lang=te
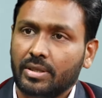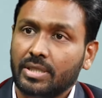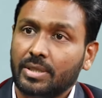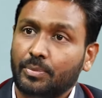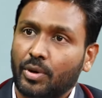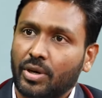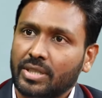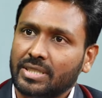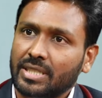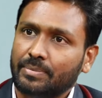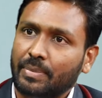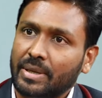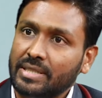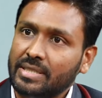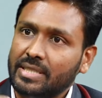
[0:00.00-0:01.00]
అది ప్రొడక్షన్
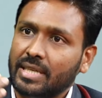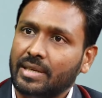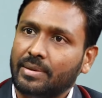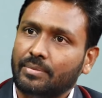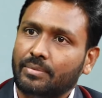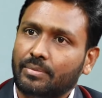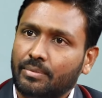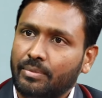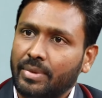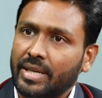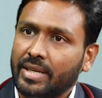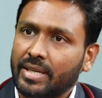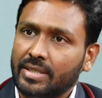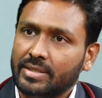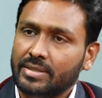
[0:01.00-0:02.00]
పెంచే
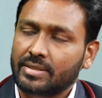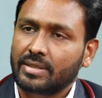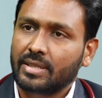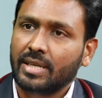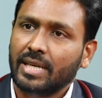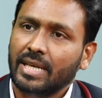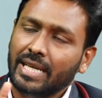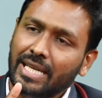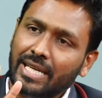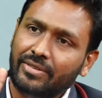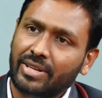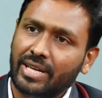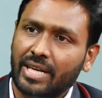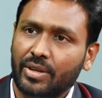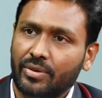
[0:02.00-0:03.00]
మెడికేషన్స్
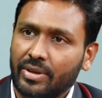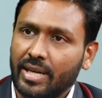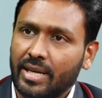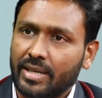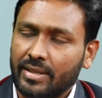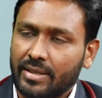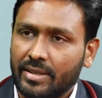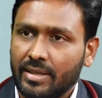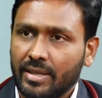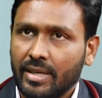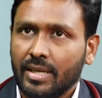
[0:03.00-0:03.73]
ఇవి రెండవ కేటగిరీ